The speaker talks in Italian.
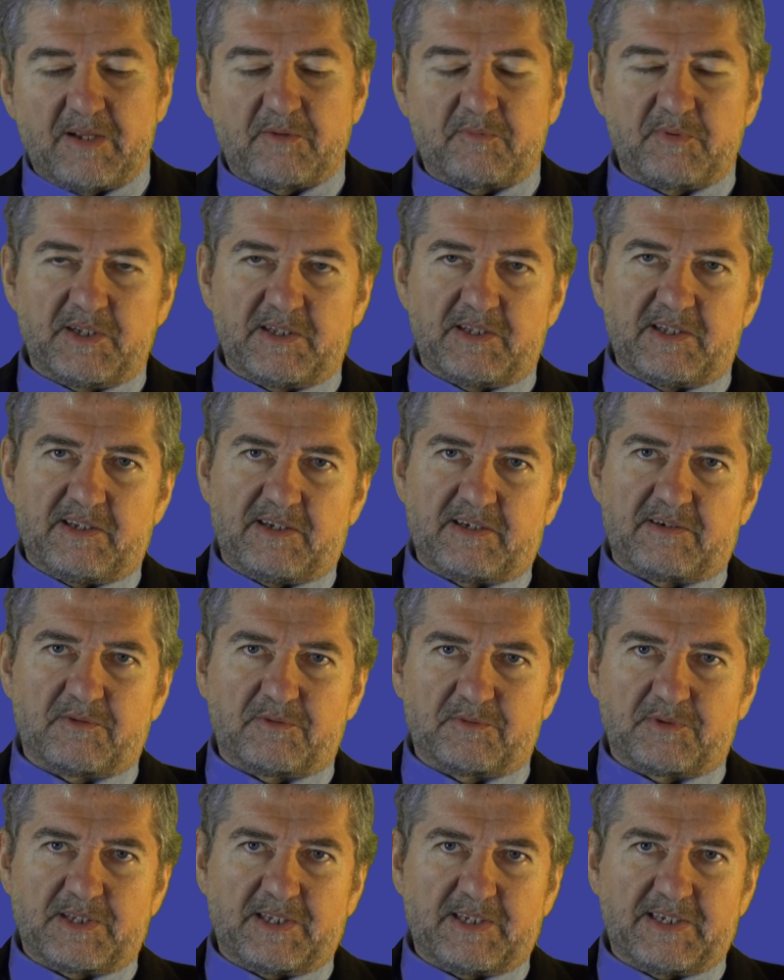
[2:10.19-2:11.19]
Quindi
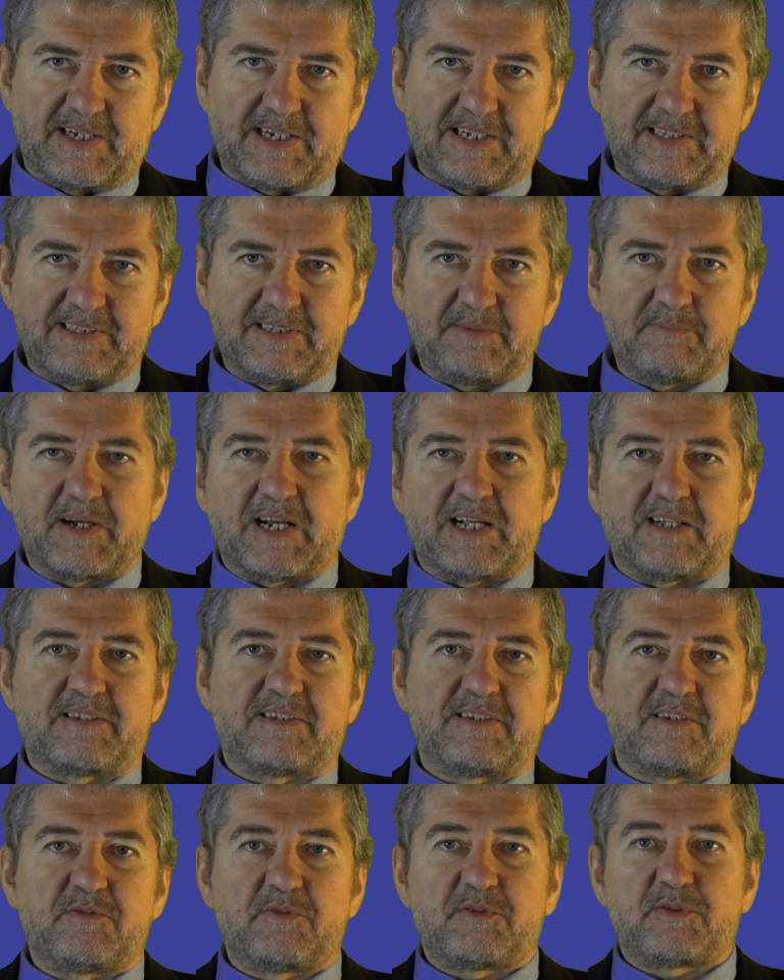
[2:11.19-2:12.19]
con dei grandi
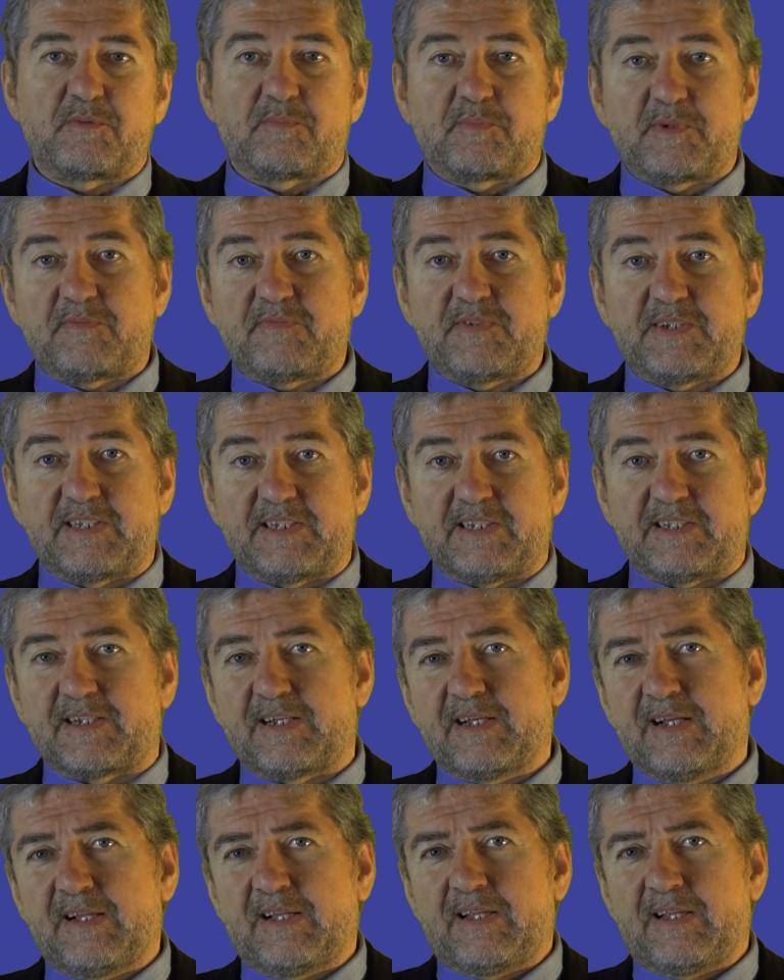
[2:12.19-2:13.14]
balzi, giusto per vedere